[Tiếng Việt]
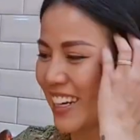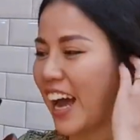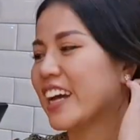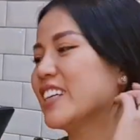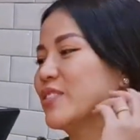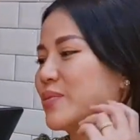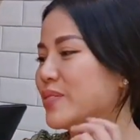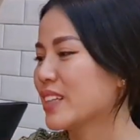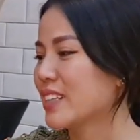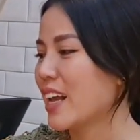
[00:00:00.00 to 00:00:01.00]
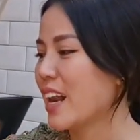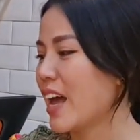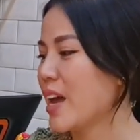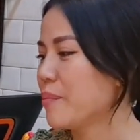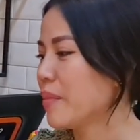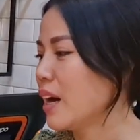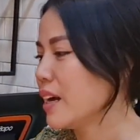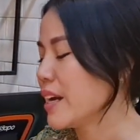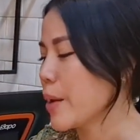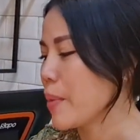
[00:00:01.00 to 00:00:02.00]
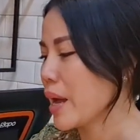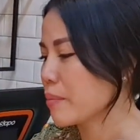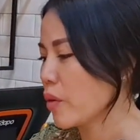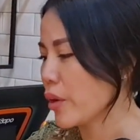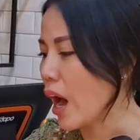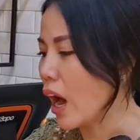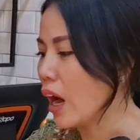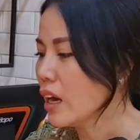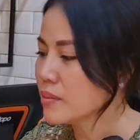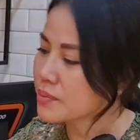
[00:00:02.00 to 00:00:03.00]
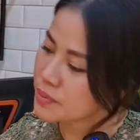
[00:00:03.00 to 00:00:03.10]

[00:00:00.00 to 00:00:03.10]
Đây, đây là em đại bàng màu đỏ.